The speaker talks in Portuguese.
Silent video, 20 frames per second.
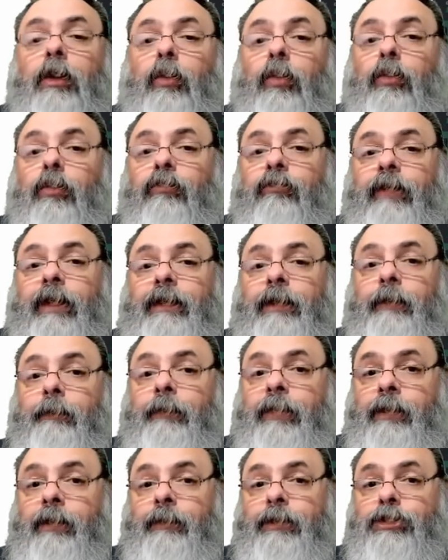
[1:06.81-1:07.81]
O governo
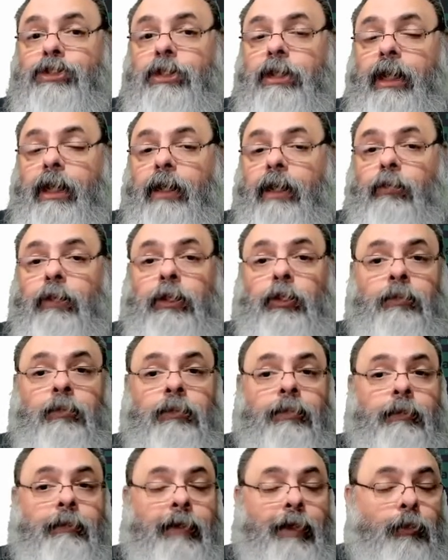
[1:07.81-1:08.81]
imprime dinheiro e, num
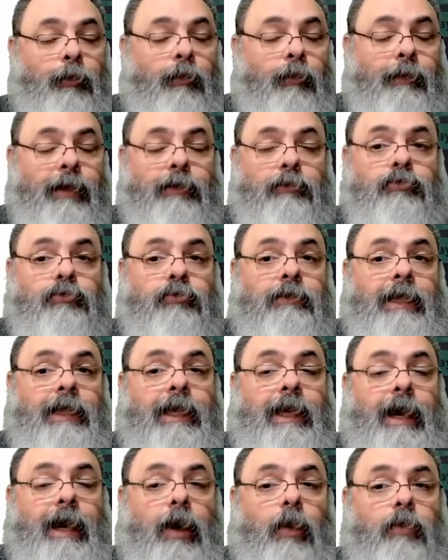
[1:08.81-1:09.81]
primeiro momento, isso nem
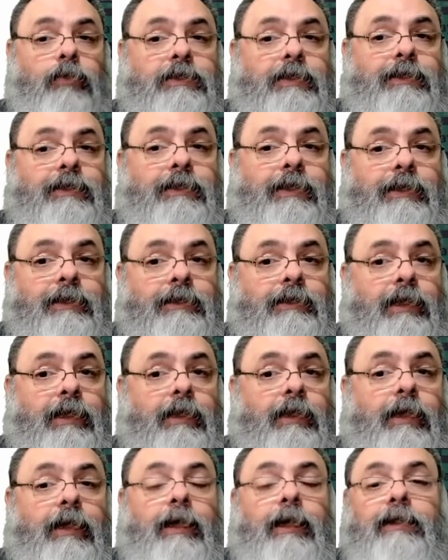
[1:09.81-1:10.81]
causa
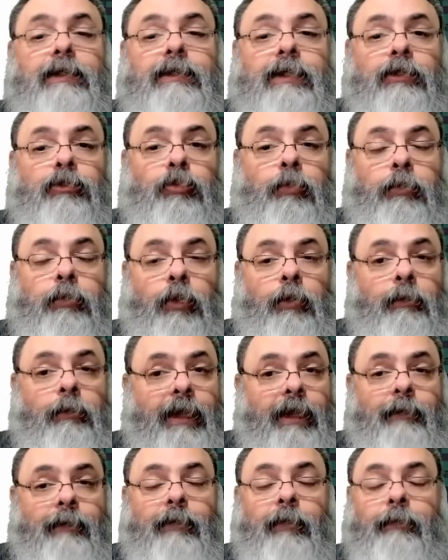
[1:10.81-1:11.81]
tanta, tanto
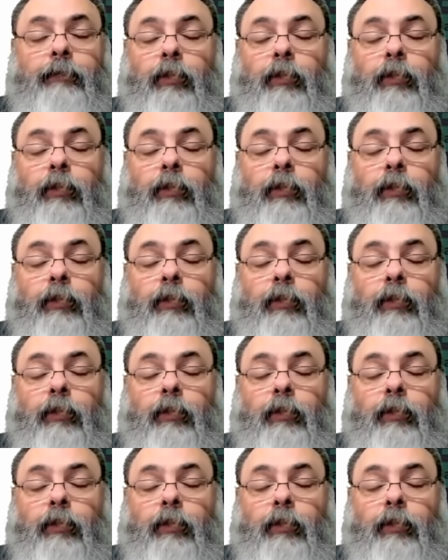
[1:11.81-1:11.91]
problema.